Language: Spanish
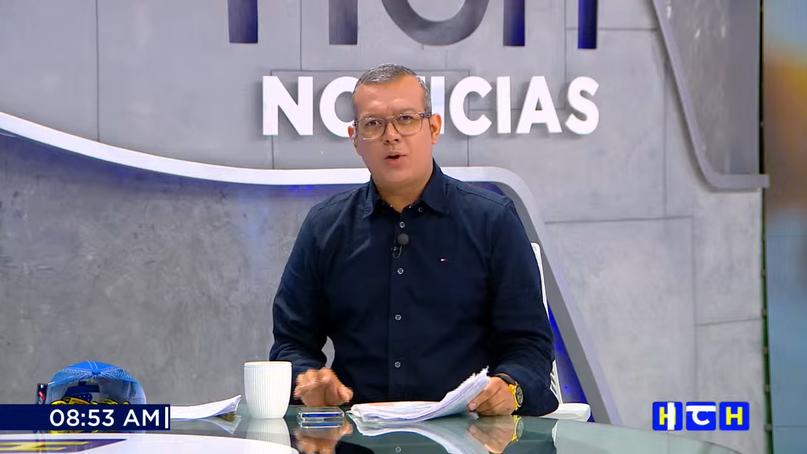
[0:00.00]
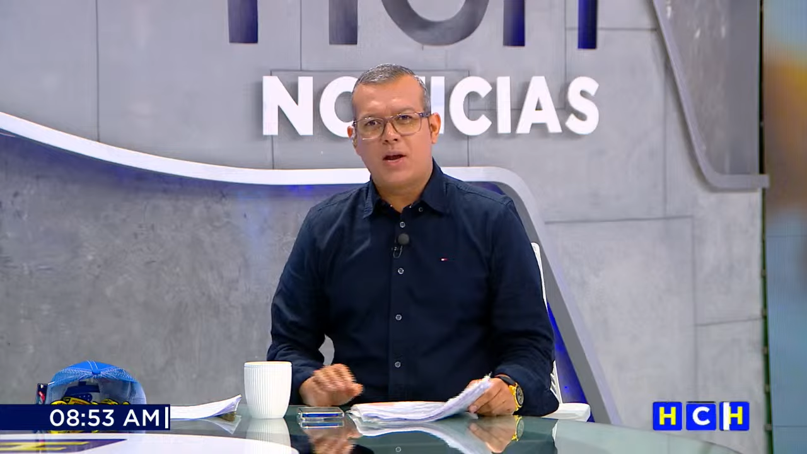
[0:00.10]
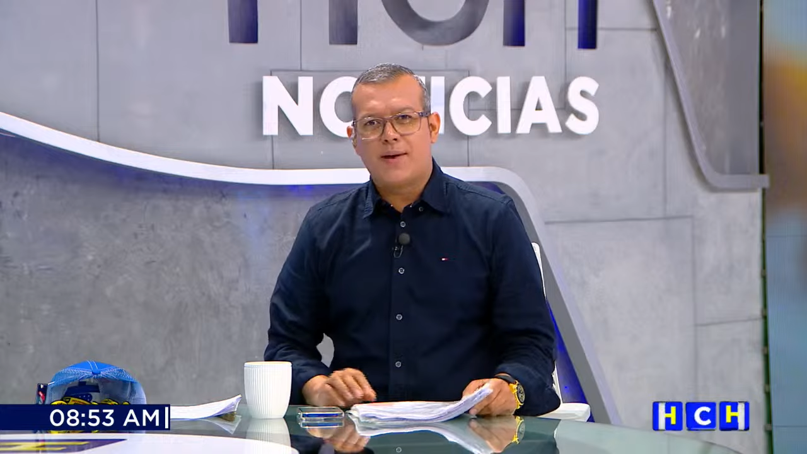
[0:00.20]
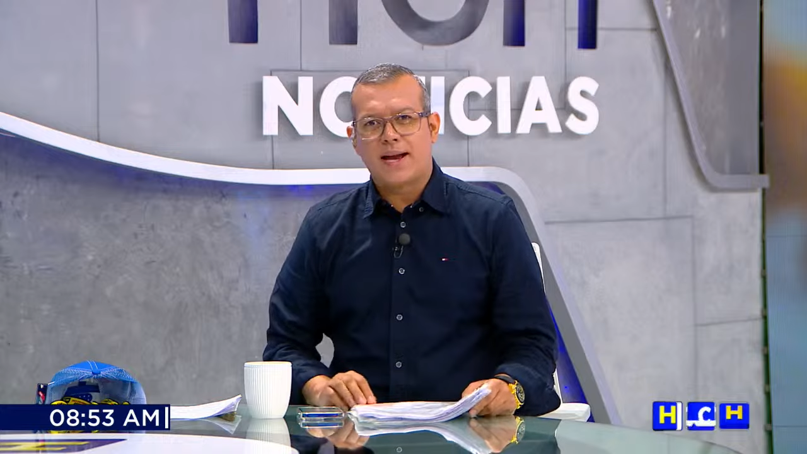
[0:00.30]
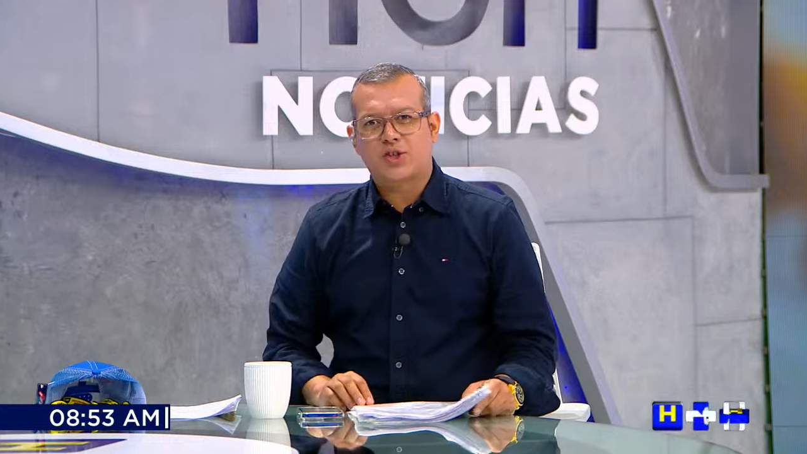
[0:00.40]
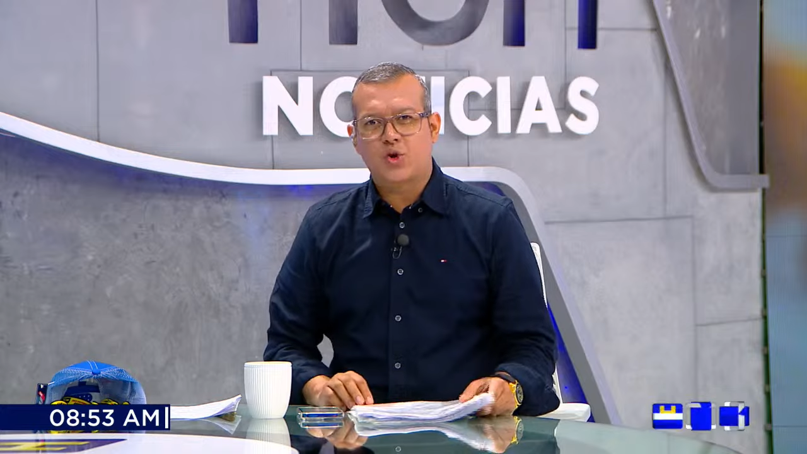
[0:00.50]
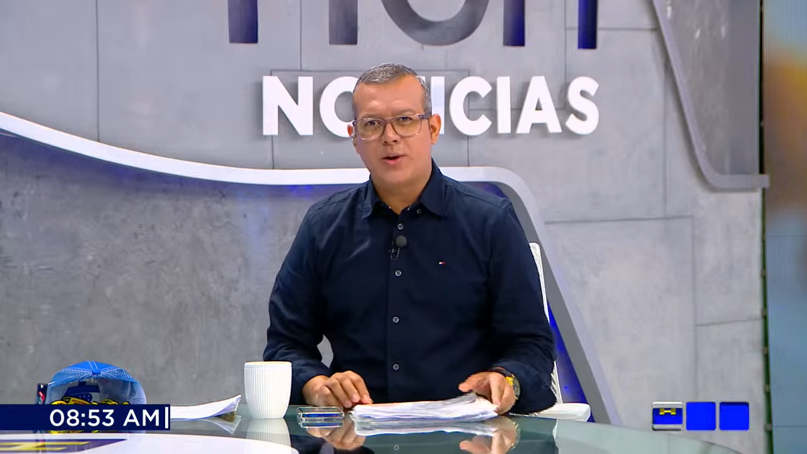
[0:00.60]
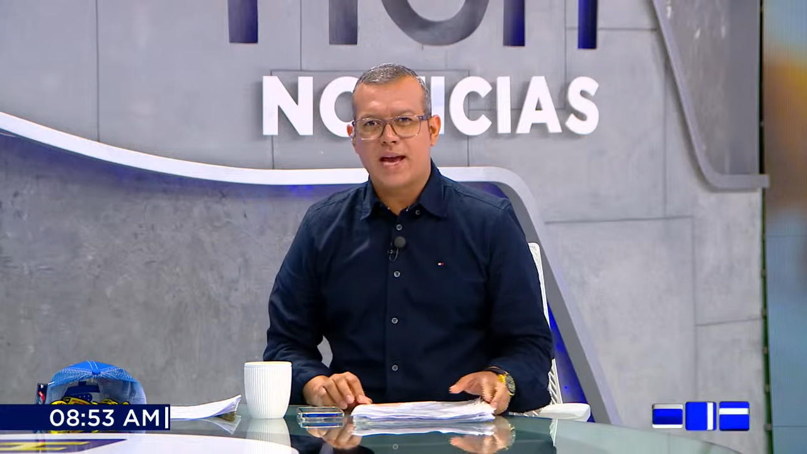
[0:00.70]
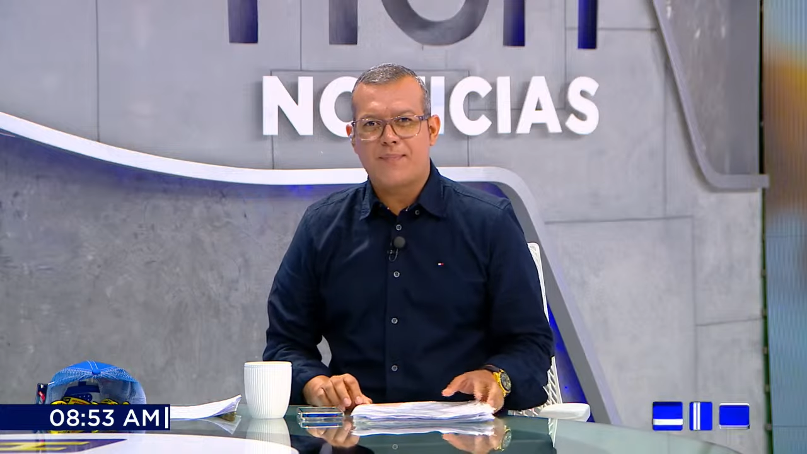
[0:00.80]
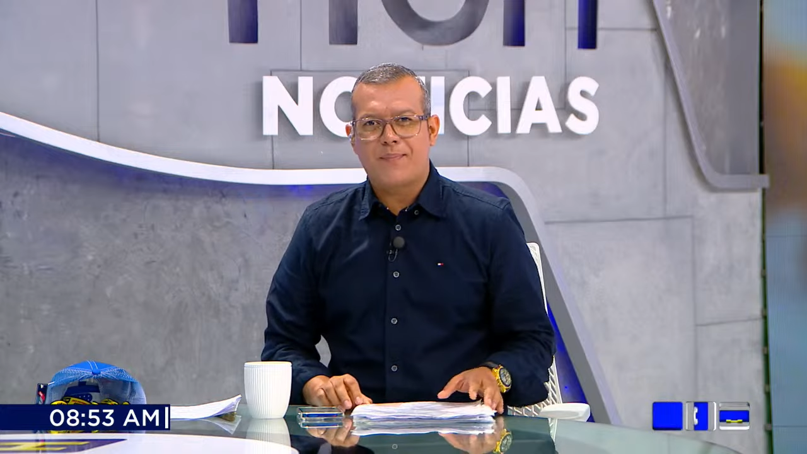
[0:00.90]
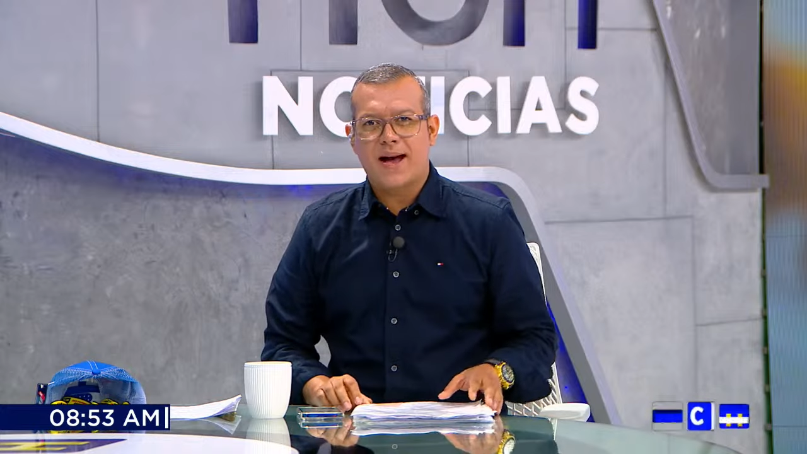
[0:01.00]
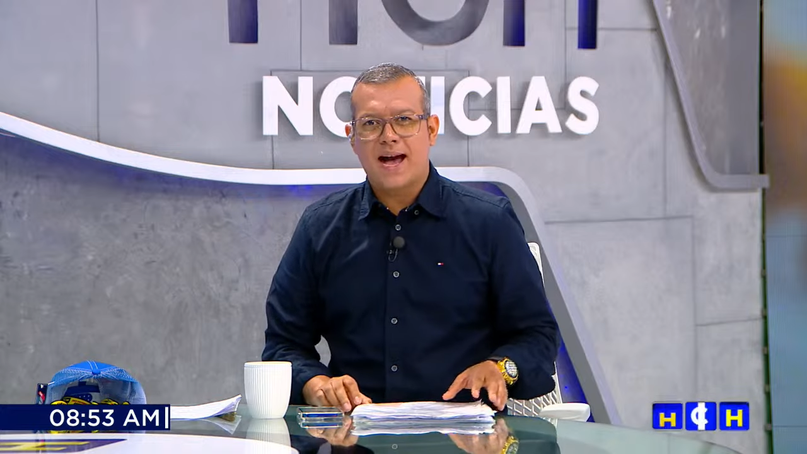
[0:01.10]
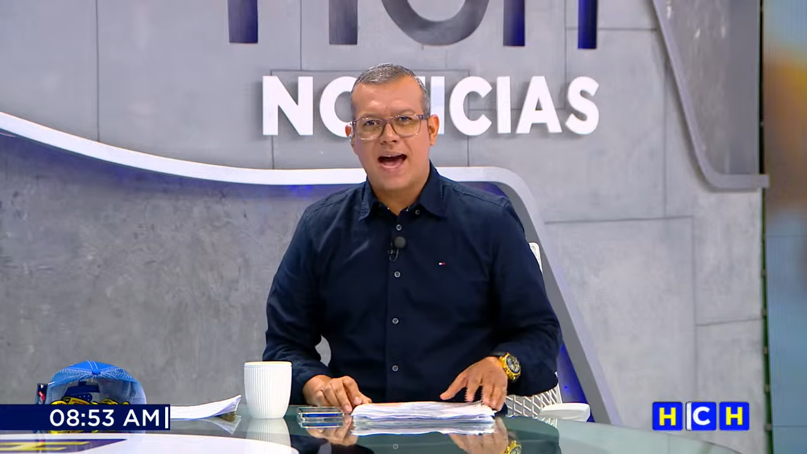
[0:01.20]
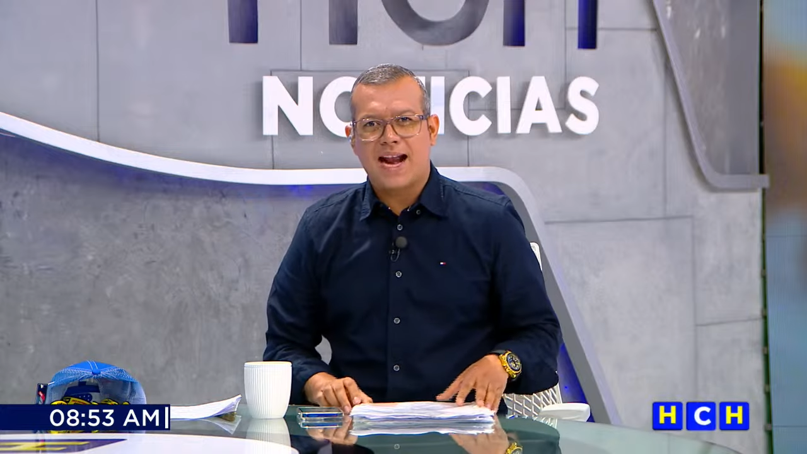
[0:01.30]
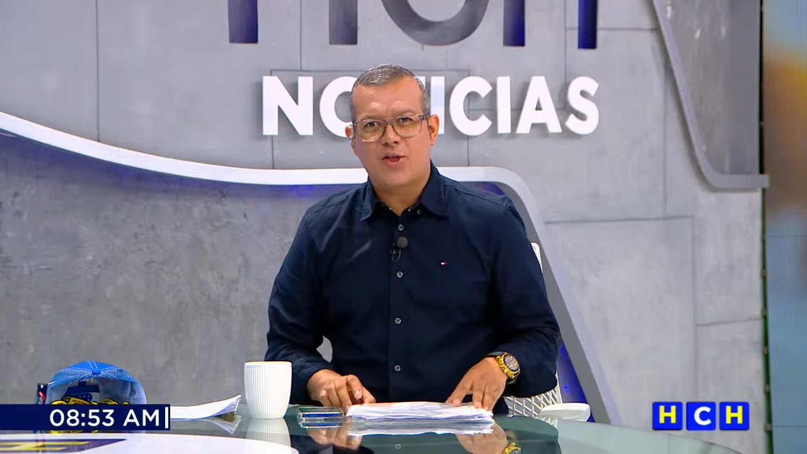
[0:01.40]
el Boulevard
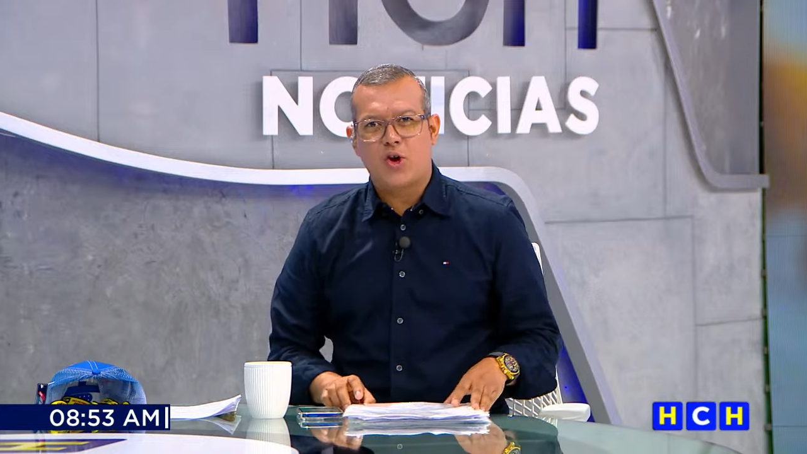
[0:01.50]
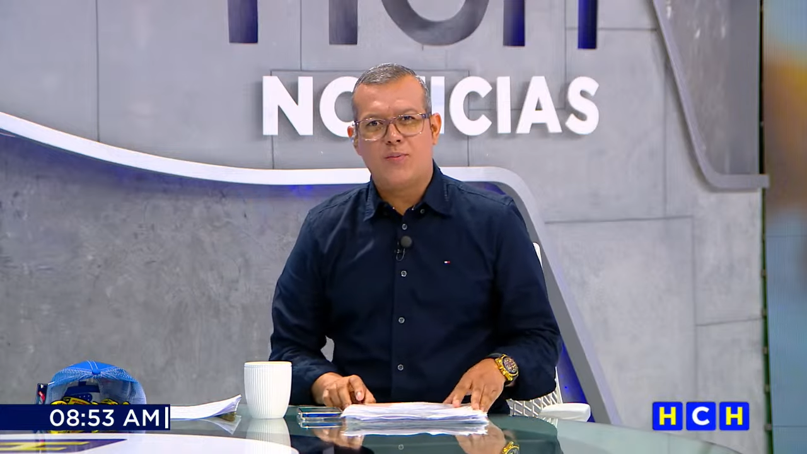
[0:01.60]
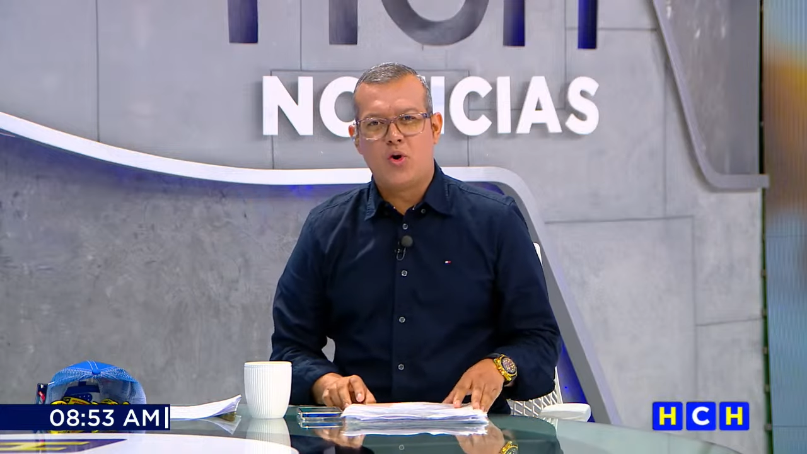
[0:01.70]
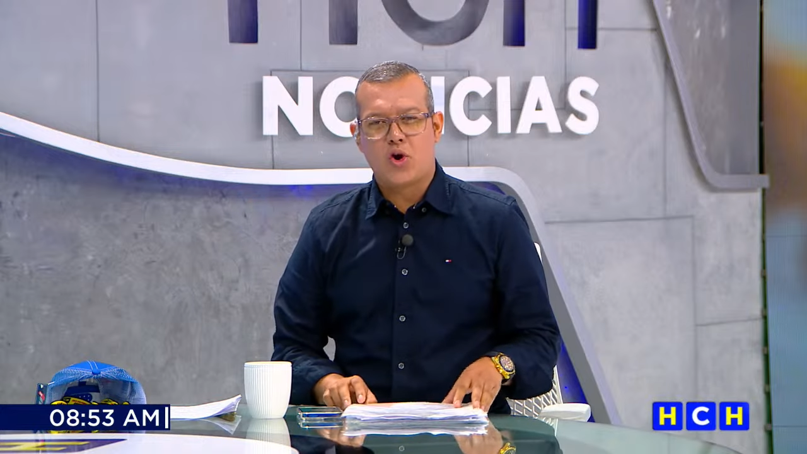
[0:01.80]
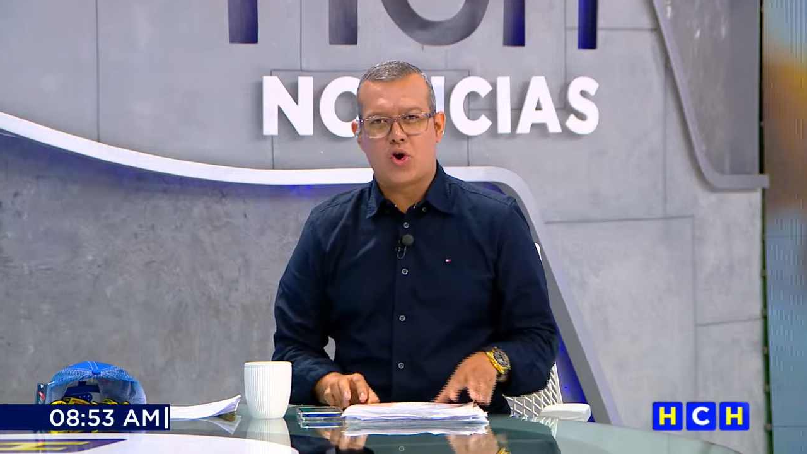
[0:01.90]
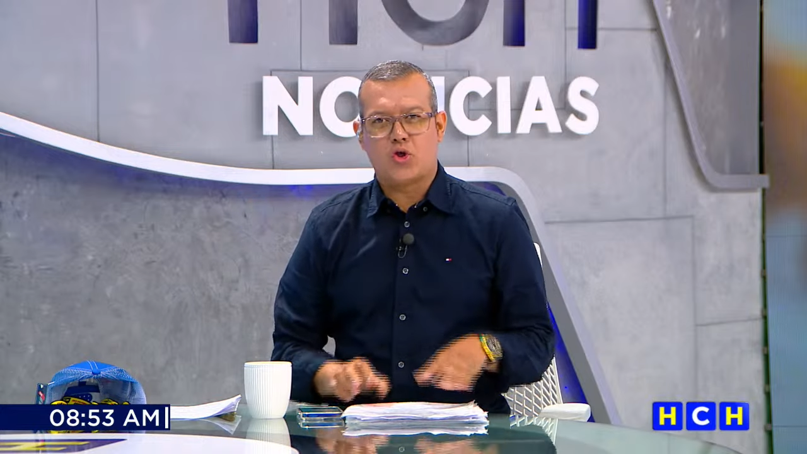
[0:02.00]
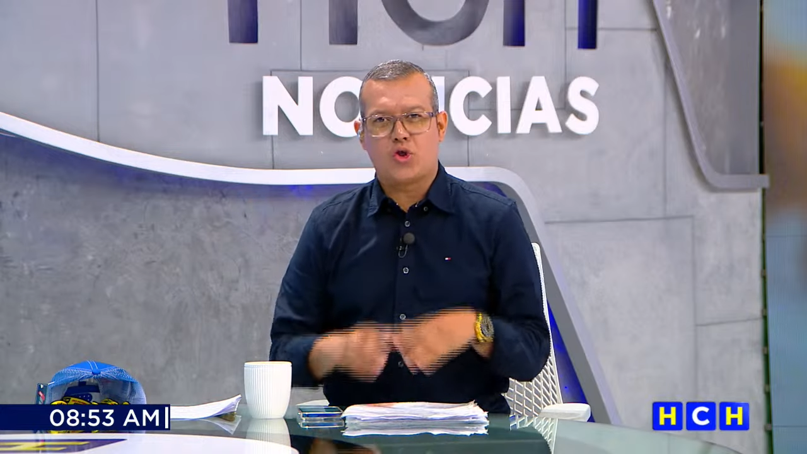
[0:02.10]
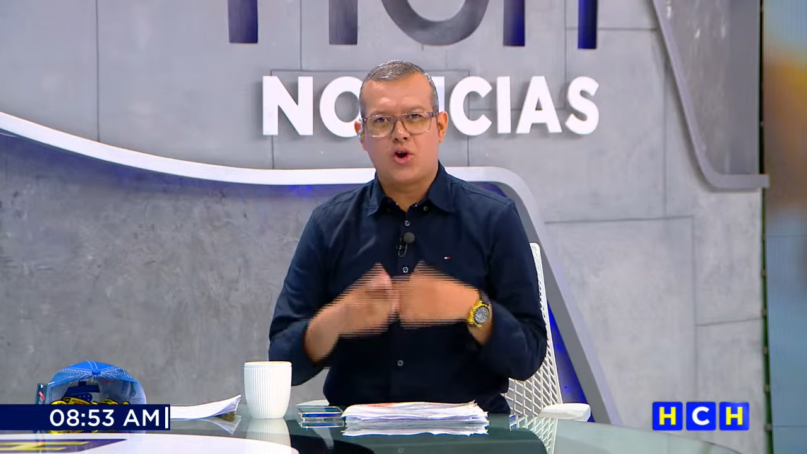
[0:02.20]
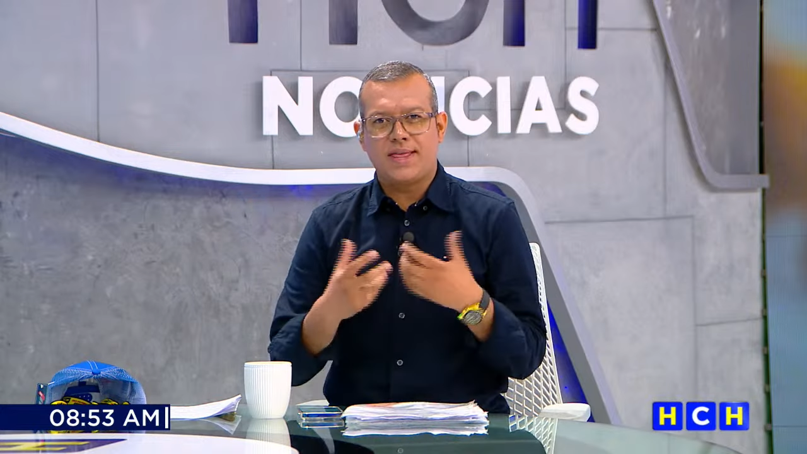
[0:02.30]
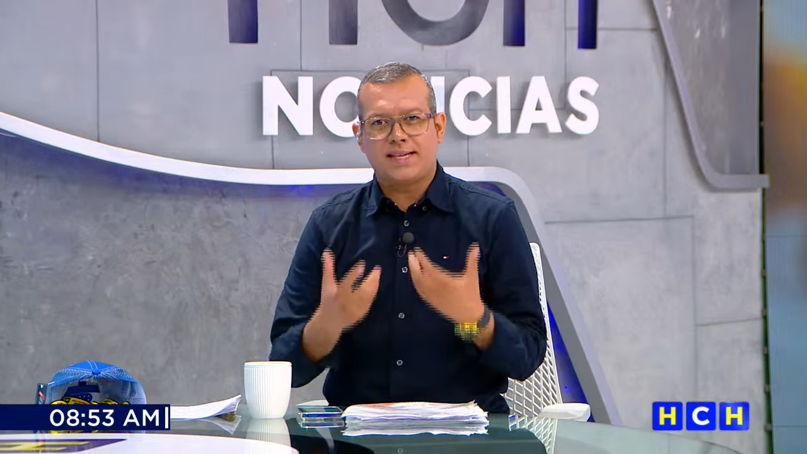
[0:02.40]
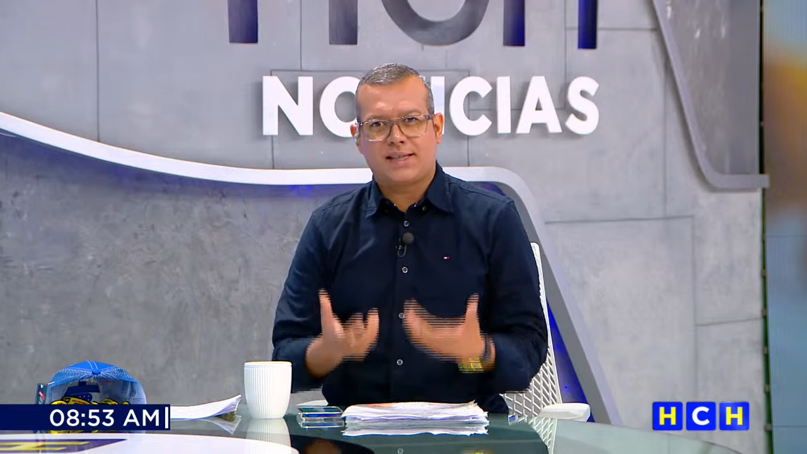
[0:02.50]
Suyapa Arnold Burgos,